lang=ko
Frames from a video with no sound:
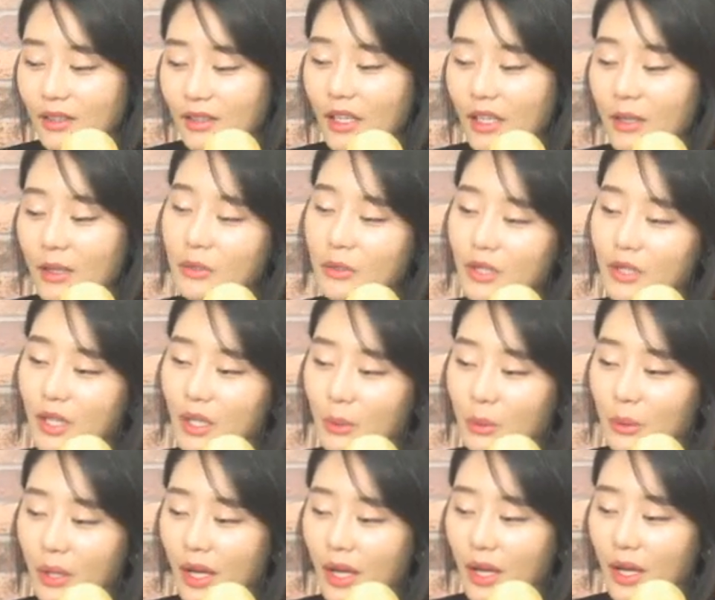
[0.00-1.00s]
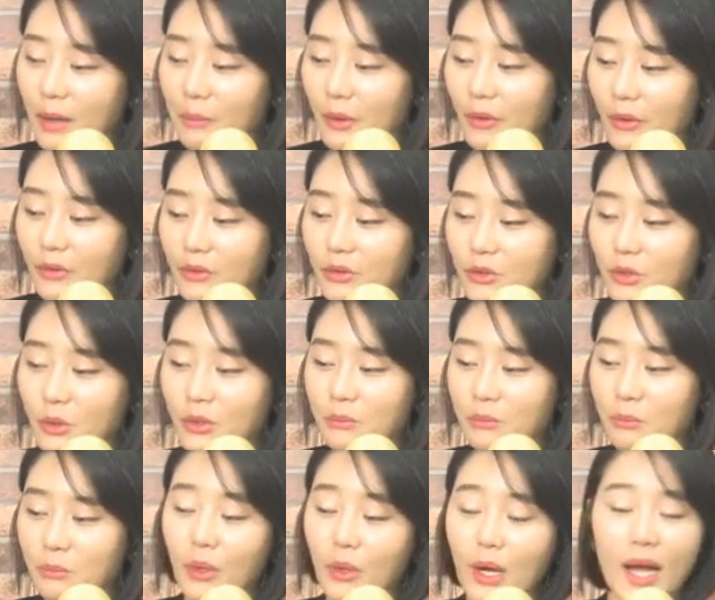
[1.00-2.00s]
네, 이분들의 노래 하면
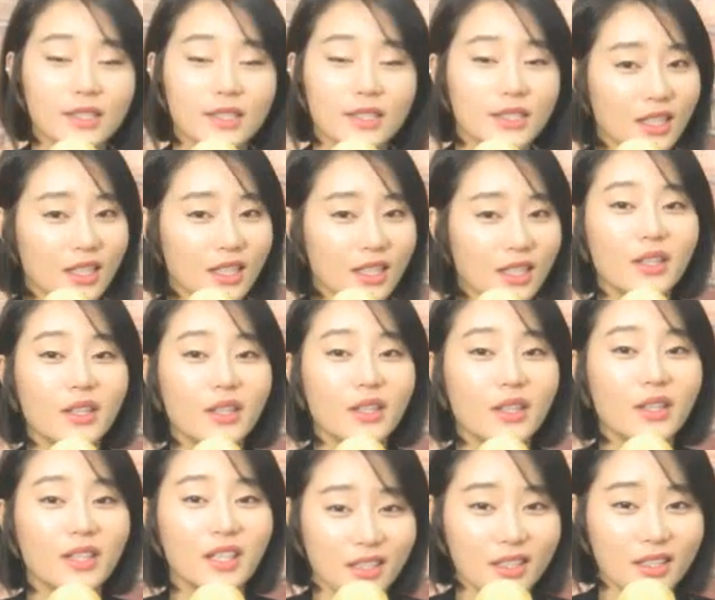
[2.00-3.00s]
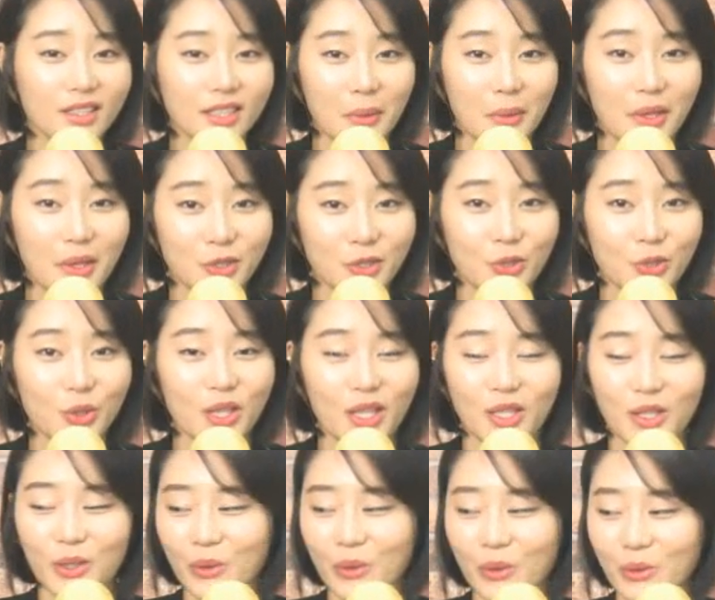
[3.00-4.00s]
저는 뭐 가장 저한테는 그나마
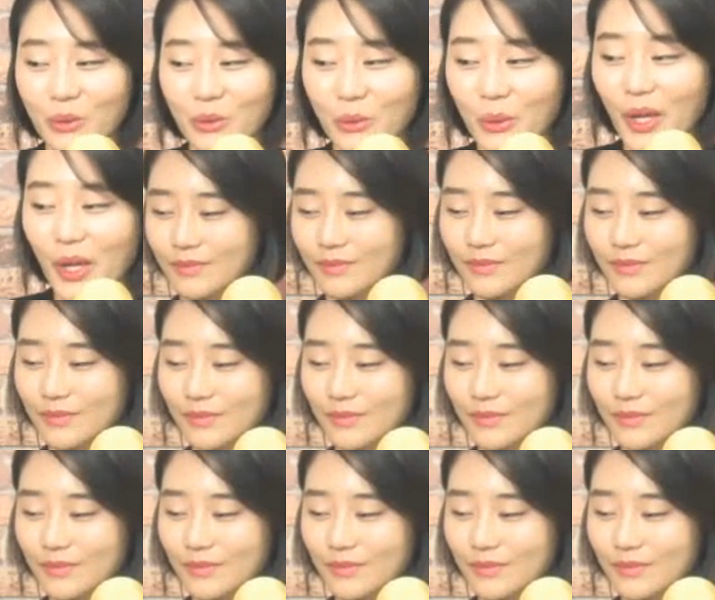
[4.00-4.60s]
익숙했던 노래